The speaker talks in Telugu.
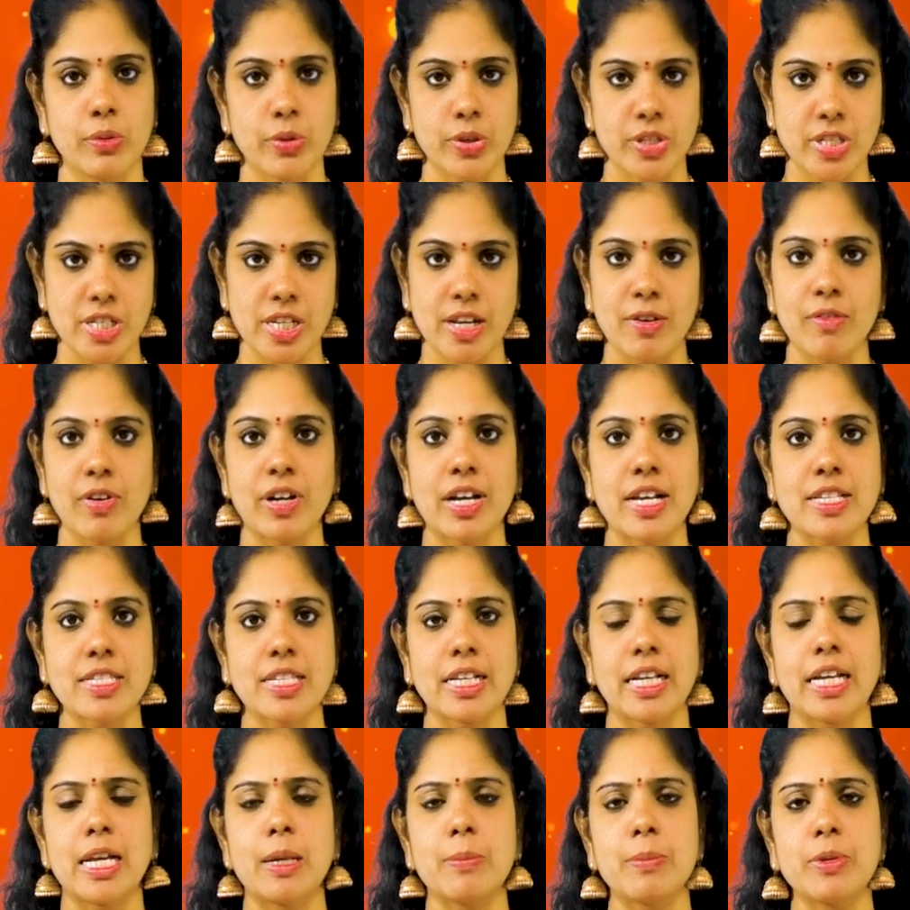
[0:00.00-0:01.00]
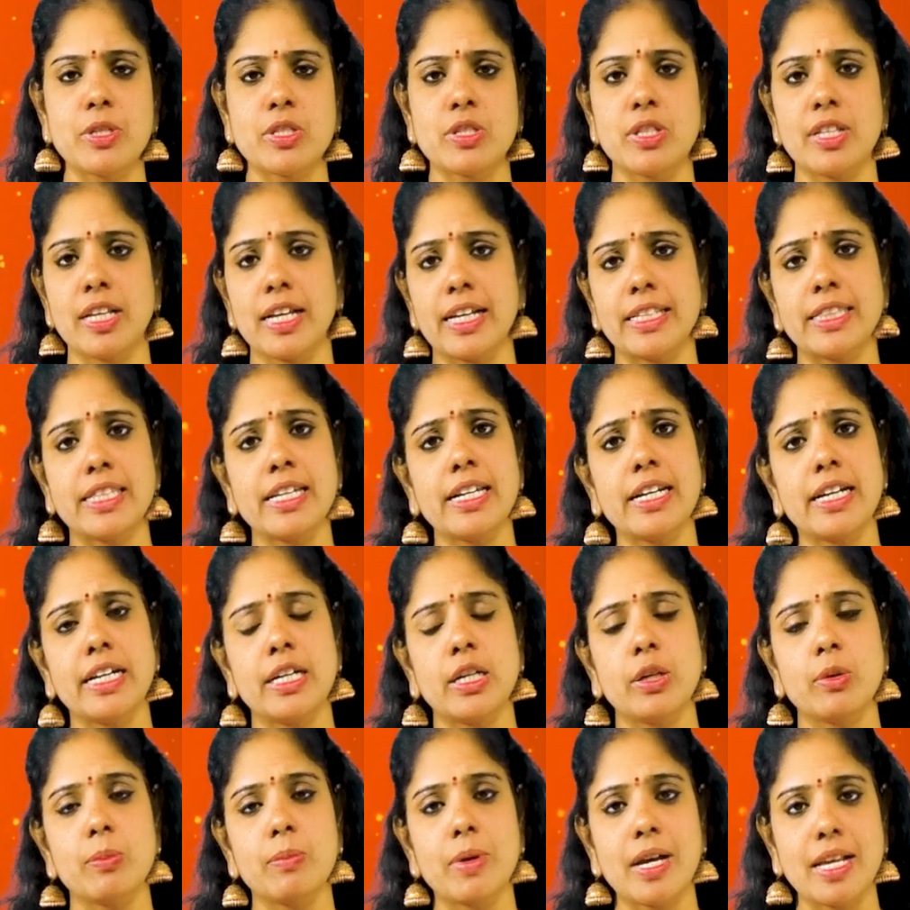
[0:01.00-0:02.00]
వచ్చే అవకాశం కనిపిస్తుంది గత
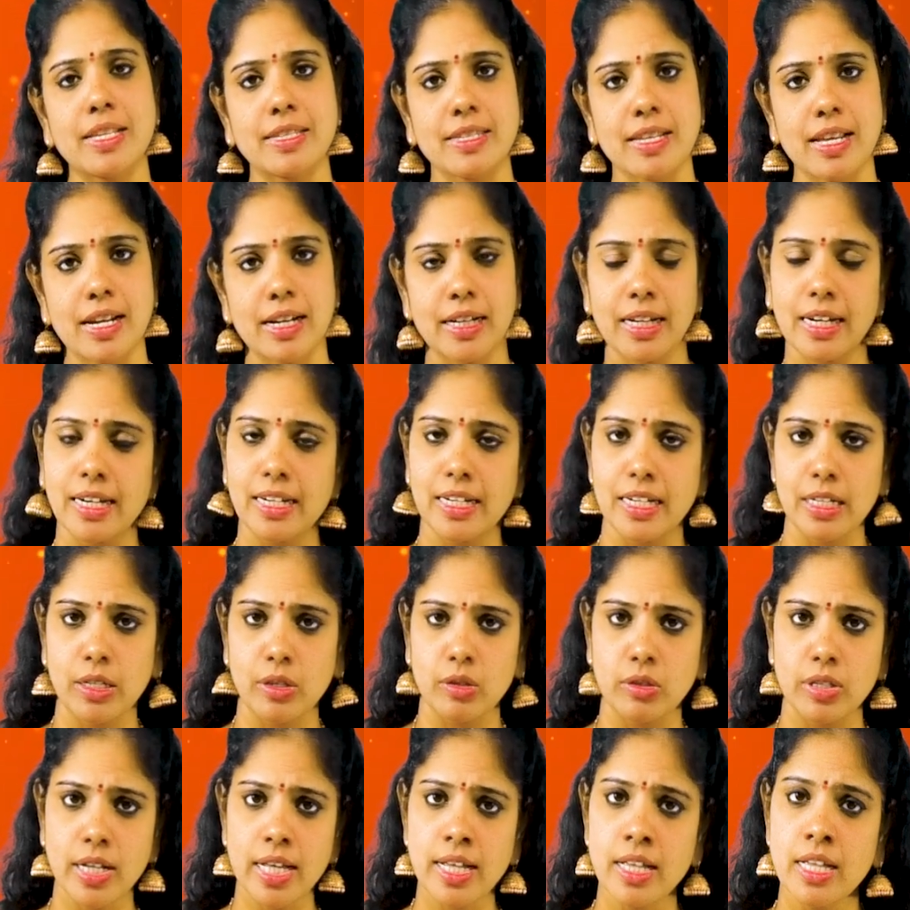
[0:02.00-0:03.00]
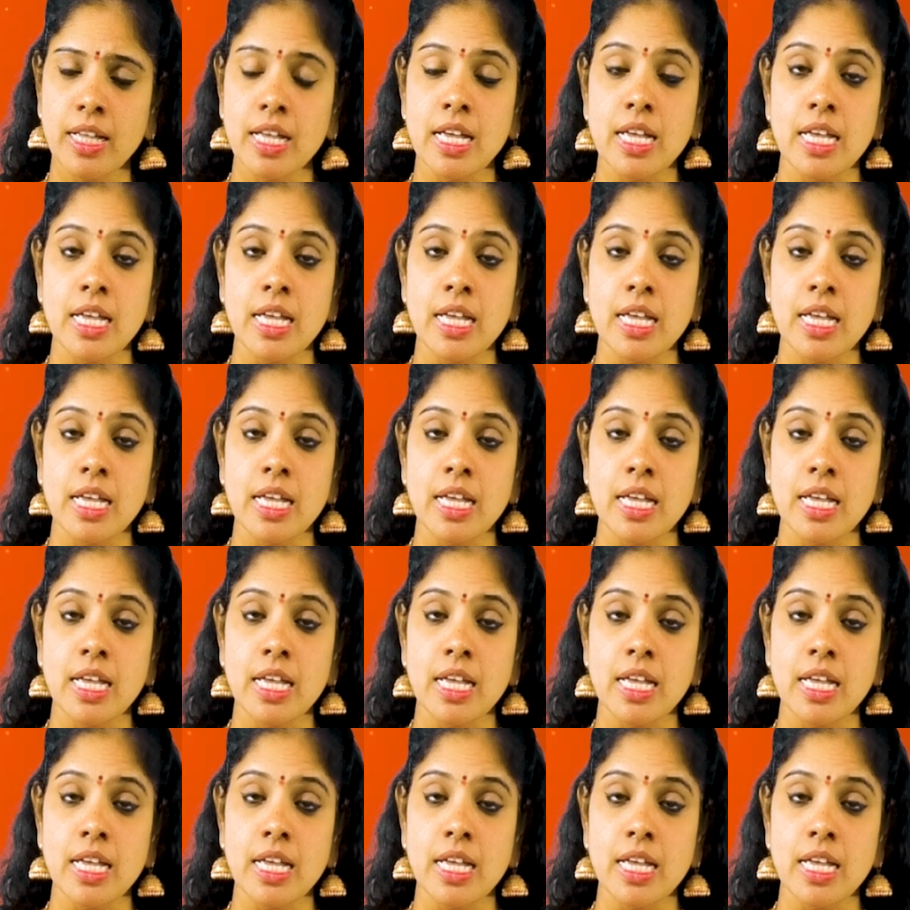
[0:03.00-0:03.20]
రెండు మాసాల కంటే కూడా